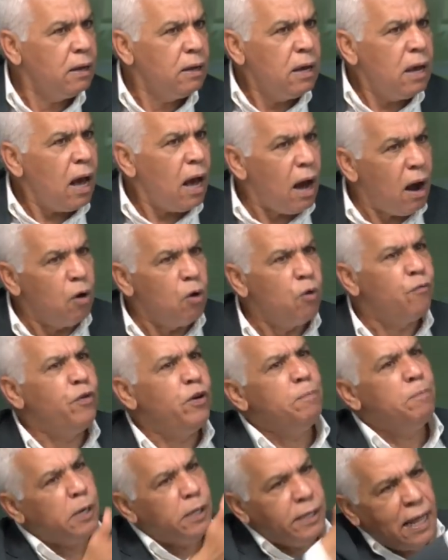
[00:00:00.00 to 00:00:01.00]
او في
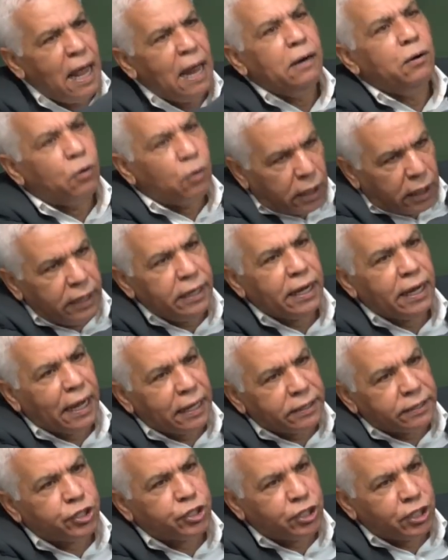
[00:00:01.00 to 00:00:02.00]
البلدان الاخرى اللي
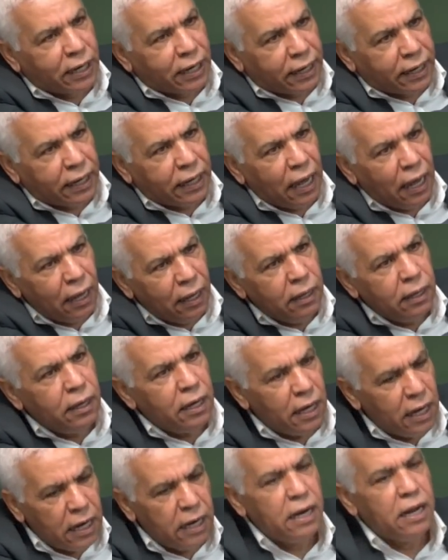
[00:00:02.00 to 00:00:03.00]
كانت اشتراكيه
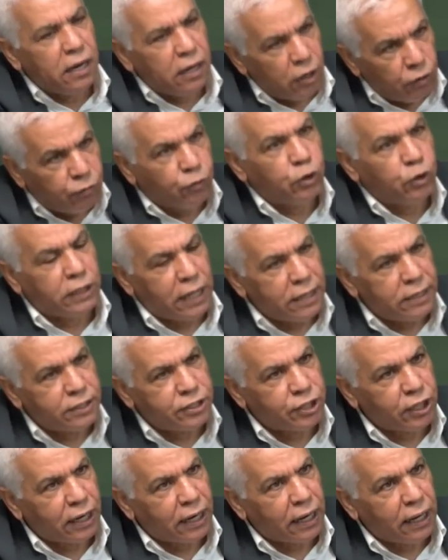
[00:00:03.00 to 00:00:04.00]
اللي الكتله
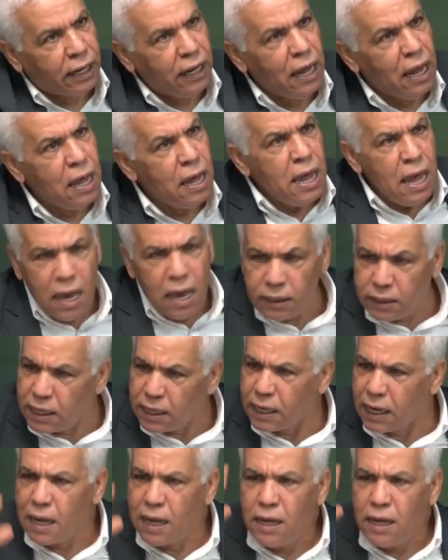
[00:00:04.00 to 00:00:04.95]
الاشتراكيه هذيك